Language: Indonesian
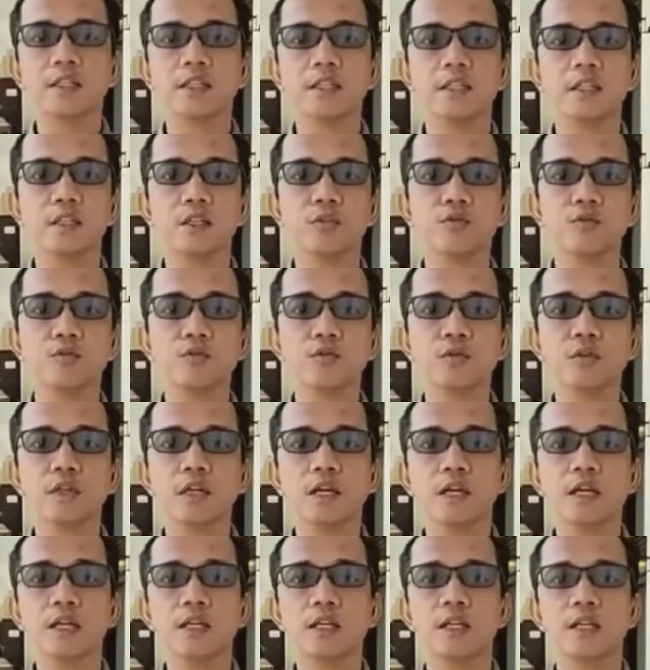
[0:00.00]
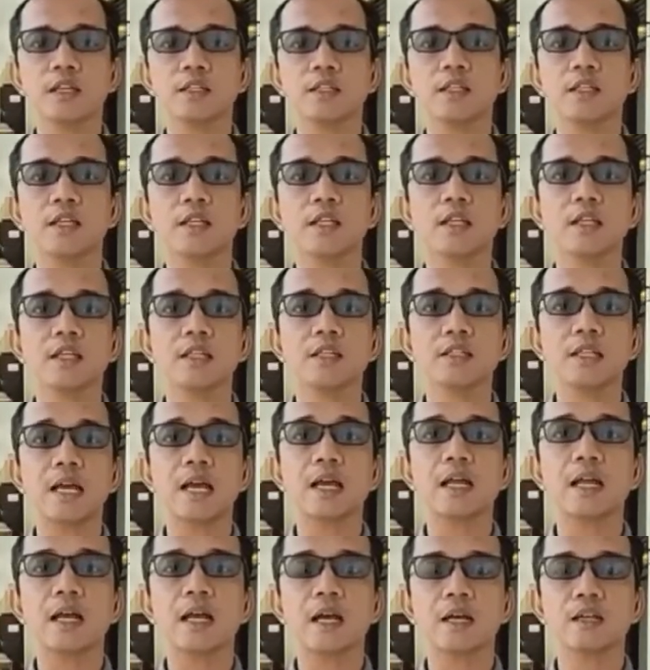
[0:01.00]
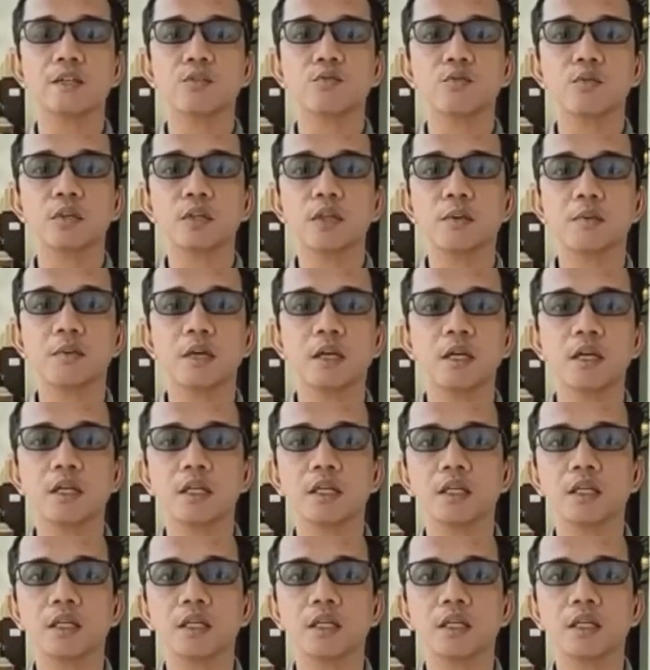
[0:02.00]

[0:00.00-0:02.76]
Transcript: SD Negeri Tugu, dan SD Negeri Sanggrahan. Semuanya